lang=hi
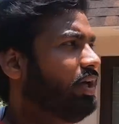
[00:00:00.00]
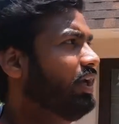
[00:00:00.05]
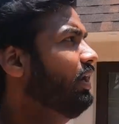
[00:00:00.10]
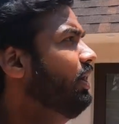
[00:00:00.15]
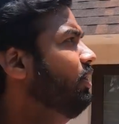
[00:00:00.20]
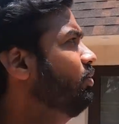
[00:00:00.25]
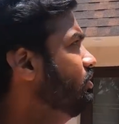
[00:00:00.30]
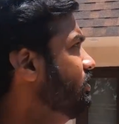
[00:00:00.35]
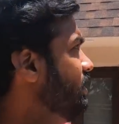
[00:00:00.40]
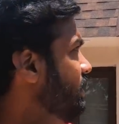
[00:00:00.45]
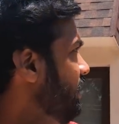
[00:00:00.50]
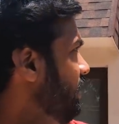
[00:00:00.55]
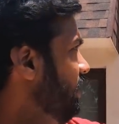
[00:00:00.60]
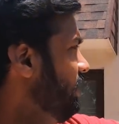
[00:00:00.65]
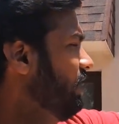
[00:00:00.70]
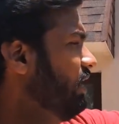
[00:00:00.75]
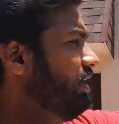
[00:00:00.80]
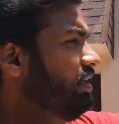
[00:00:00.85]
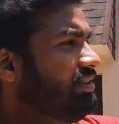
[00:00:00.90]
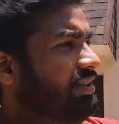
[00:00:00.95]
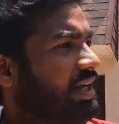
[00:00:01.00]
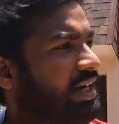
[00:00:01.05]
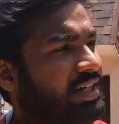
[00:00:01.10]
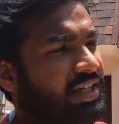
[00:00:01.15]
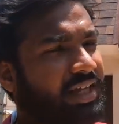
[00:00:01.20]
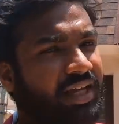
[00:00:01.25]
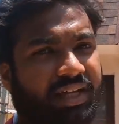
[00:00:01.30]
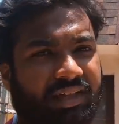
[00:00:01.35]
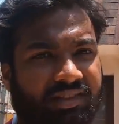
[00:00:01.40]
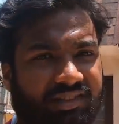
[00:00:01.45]
ओनर है उसी ने ये घर डिज़ाइन
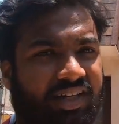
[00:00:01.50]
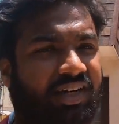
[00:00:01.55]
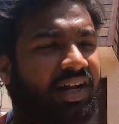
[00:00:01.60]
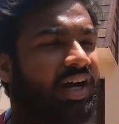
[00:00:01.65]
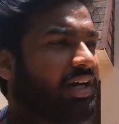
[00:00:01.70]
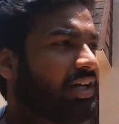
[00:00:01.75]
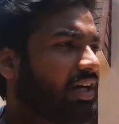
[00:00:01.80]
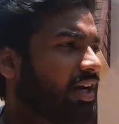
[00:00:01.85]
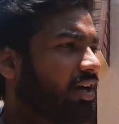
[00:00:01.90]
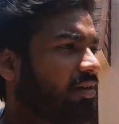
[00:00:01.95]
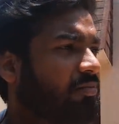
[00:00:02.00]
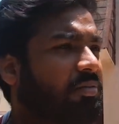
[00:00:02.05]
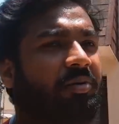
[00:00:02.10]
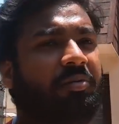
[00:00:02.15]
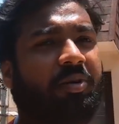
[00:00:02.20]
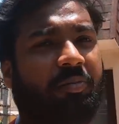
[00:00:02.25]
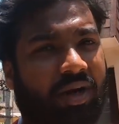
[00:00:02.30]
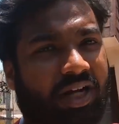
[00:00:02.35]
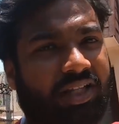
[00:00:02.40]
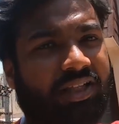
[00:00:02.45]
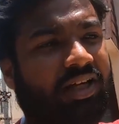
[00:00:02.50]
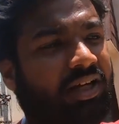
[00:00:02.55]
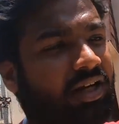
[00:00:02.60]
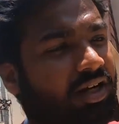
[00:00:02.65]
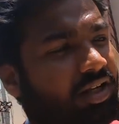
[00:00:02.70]
किया है इज़ एन आर्किटेक्ट मैं अभी बात ही